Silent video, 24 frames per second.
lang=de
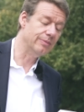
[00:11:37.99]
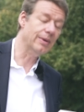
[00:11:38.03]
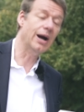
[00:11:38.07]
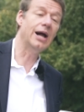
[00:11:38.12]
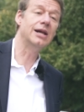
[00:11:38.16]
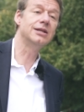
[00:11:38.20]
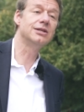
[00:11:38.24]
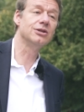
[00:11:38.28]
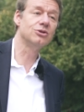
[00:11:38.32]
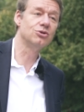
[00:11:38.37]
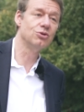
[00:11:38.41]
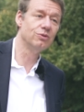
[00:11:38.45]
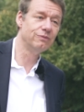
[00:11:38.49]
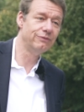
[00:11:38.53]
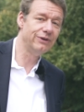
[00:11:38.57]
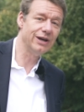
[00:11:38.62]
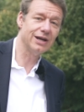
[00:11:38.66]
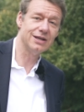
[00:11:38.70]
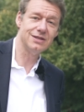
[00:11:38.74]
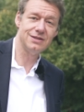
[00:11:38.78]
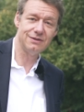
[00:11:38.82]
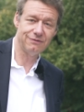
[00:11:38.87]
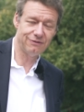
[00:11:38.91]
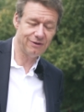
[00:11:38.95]
Im Altertum
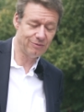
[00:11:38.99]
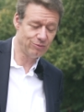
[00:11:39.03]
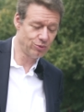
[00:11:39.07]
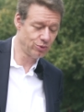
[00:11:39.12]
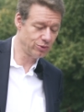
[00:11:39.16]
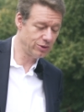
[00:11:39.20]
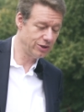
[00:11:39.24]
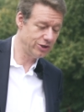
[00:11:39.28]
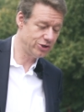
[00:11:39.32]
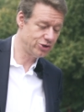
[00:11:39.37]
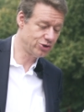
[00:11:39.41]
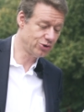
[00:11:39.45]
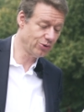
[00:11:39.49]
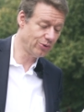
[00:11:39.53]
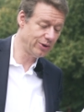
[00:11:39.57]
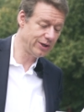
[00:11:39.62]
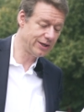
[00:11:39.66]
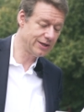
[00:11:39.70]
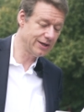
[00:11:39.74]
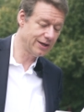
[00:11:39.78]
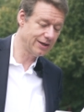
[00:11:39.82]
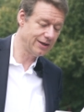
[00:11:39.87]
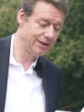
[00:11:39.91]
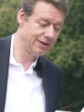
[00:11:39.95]
wäre sie vermutlich
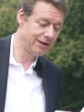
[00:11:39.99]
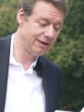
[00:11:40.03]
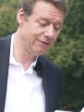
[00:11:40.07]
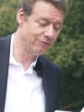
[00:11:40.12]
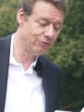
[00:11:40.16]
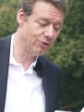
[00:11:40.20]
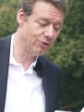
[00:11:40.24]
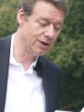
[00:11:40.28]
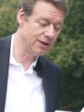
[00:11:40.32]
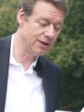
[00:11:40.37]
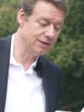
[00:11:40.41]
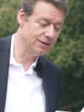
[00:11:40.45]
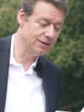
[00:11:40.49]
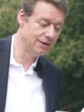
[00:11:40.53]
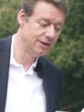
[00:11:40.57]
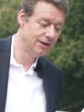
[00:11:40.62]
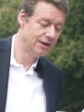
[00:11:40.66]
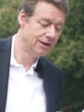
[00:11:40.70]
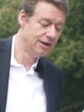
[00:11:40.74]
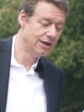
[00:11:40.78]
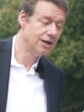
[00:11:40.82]
Stoikerin geworden.